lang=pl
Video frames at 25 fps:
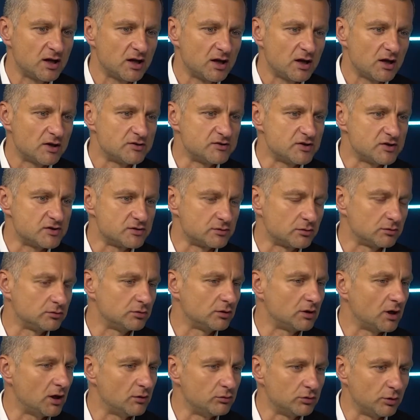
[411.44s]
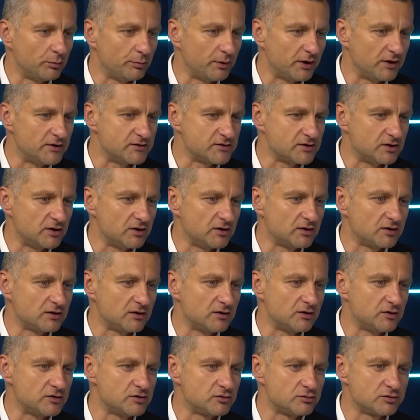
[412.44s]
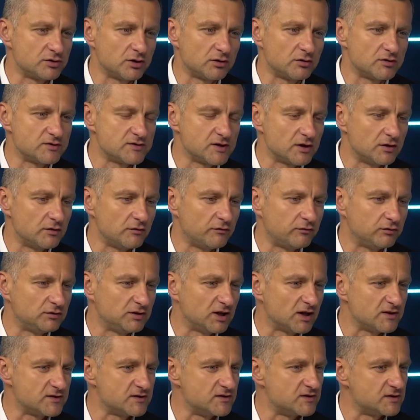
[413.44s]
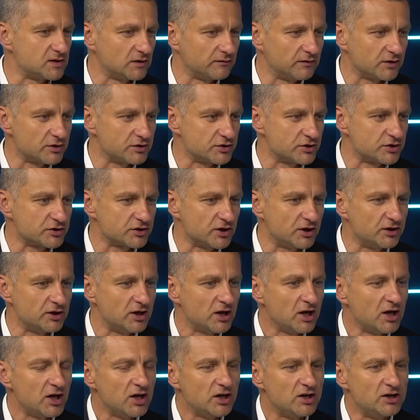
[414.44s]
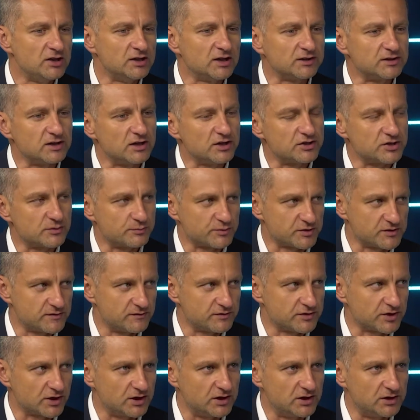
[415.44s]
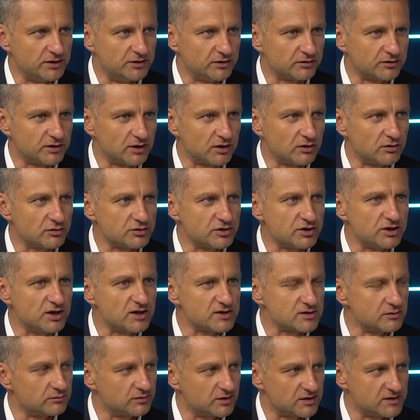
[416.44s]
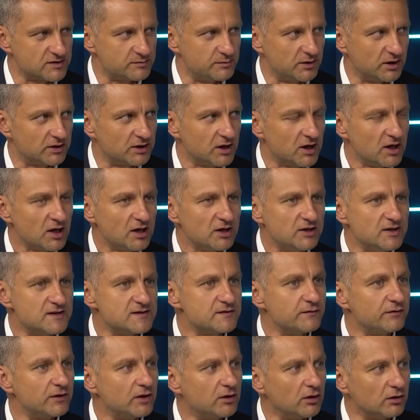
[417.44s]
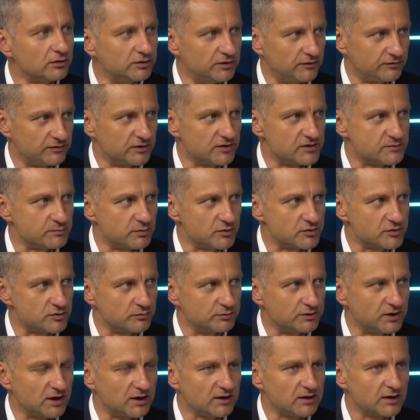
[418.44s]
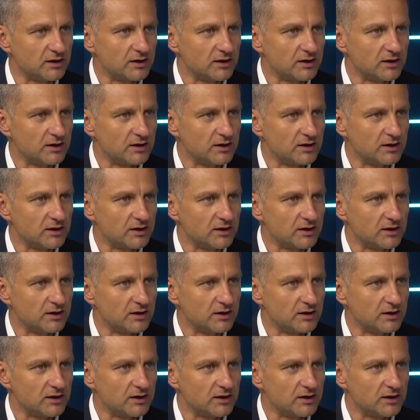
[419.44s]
ze struktur europejskich, e, z różnego rodzaju fundacji, stowarzyszeń i na tyle się przyzwyczaili do tego, że nie chcą tych zmian. Jest wygodnie w ten sposób, tak?